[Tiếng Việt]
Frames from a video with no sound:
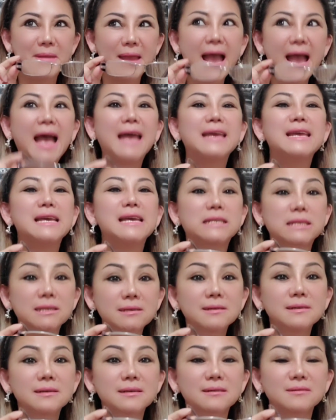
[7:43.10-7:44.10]
hai ngày
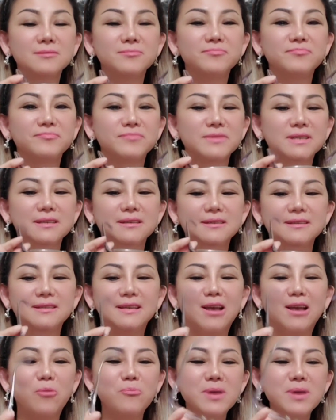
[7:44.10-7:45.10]
trước
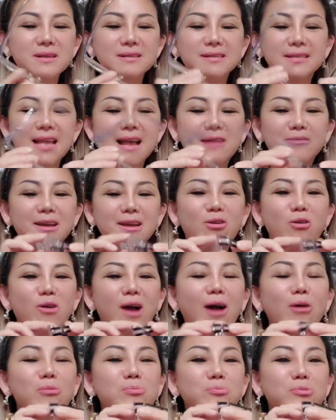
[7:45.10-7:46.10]
thì không biết làm sao cái
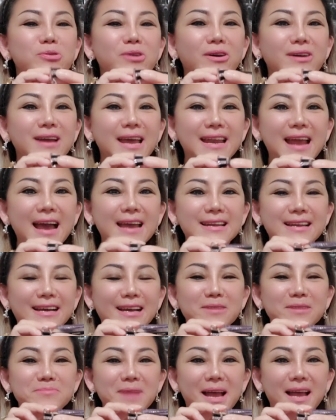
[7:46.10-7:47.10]
con ốc của nó ngay đây
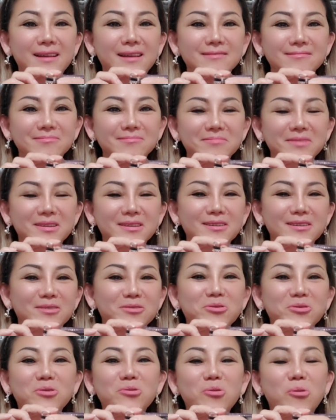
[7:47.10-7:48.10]
nè các bạn,
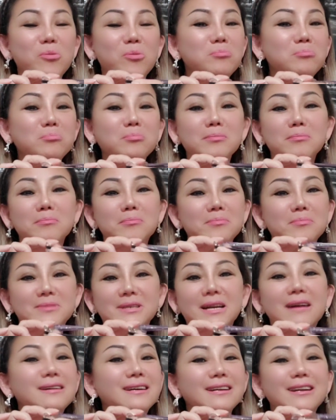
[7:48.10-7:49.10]
nó cũng
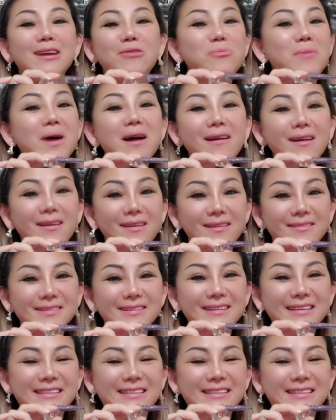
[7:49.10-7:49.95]
rớt ở đâu mất á.